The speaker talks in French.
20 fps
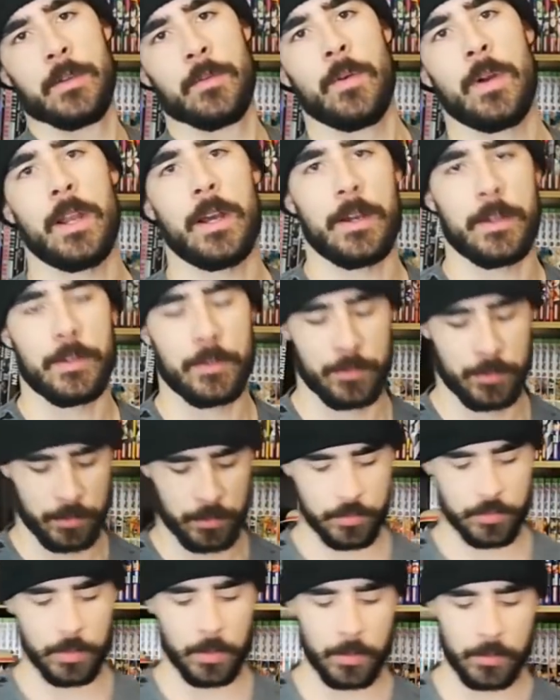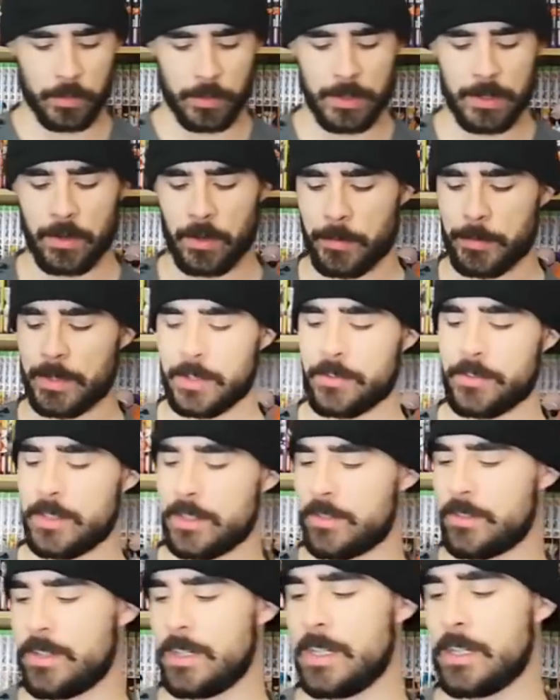Voilà, donc je suis retourné le lendemain, j'ai
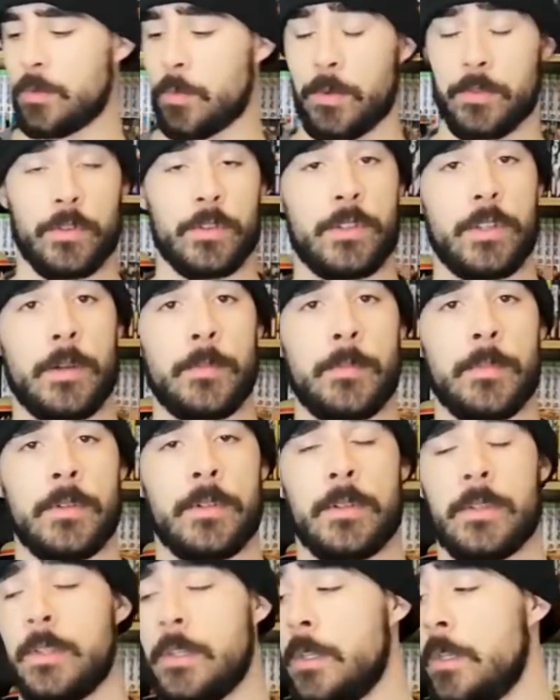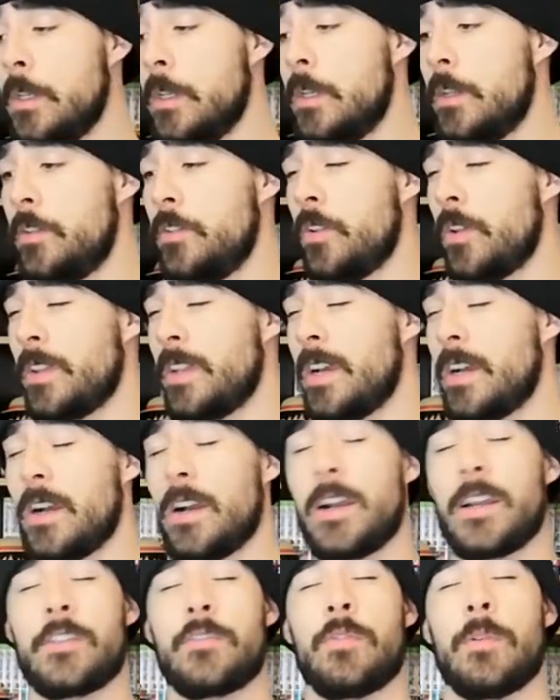acheté les trois autres tomes. Il y en
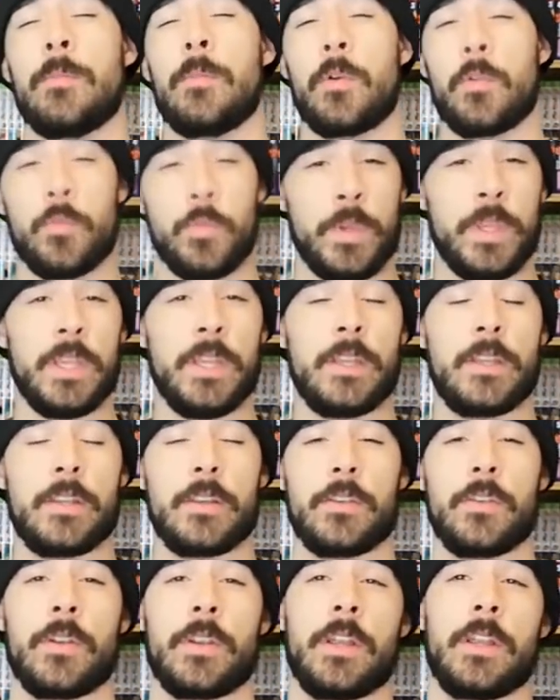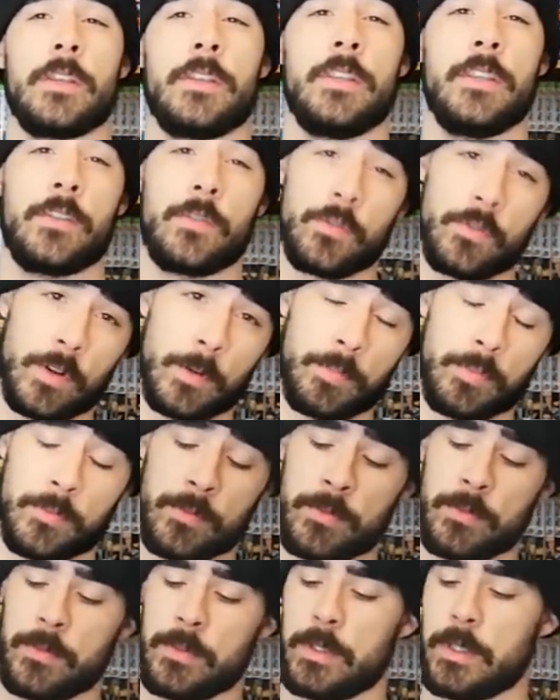a actuellement 8, il y en a 10 au
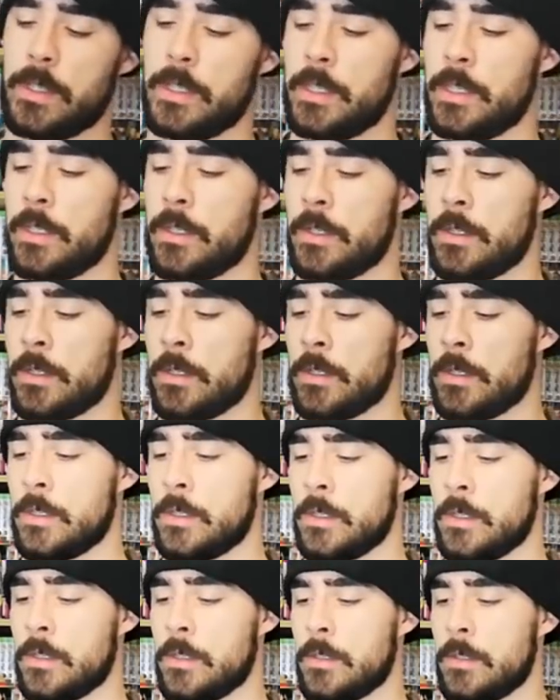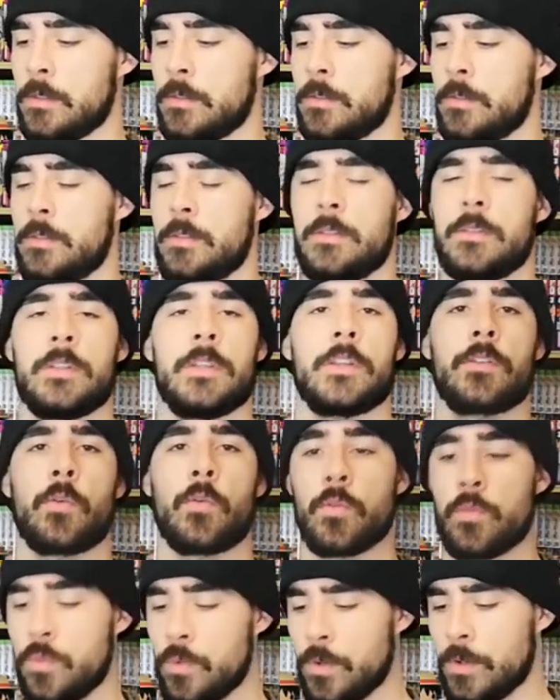Japon et euh, c'est
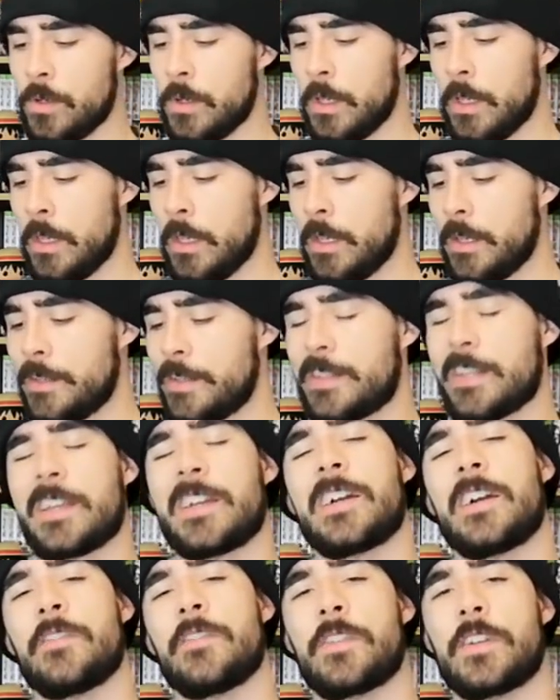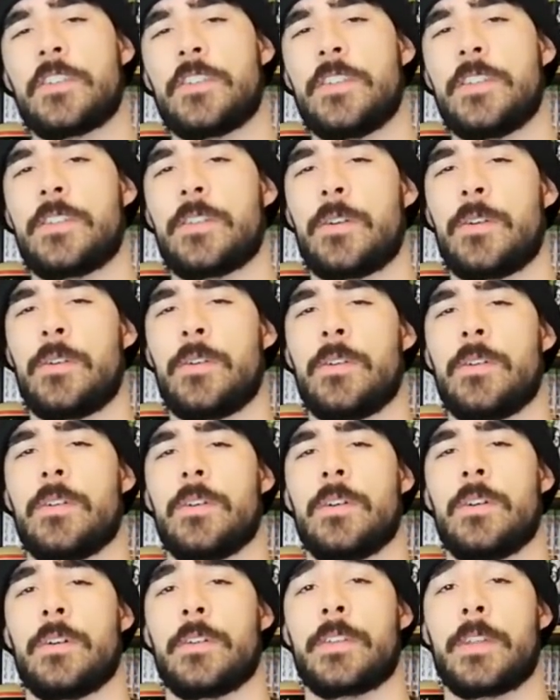trop cool. C'est très rafraîchissant,
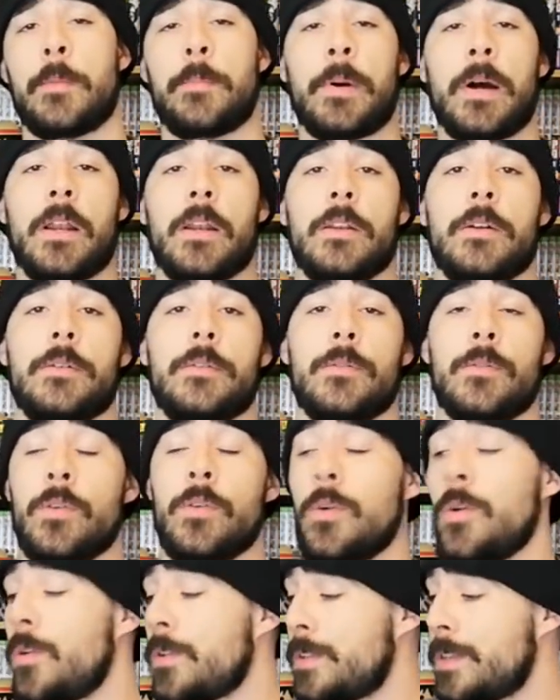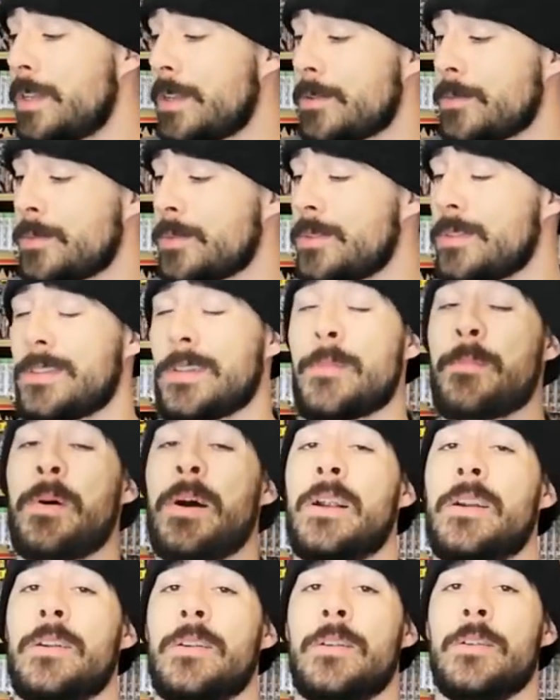euh, ça parle au grand air donc, ça
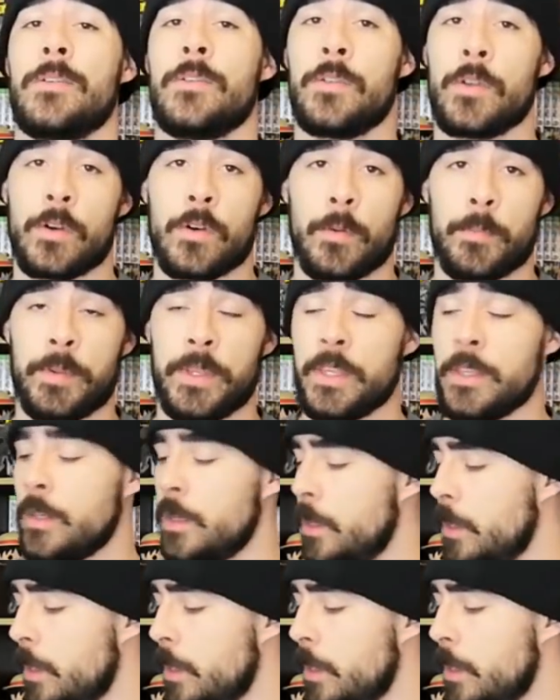parle de camping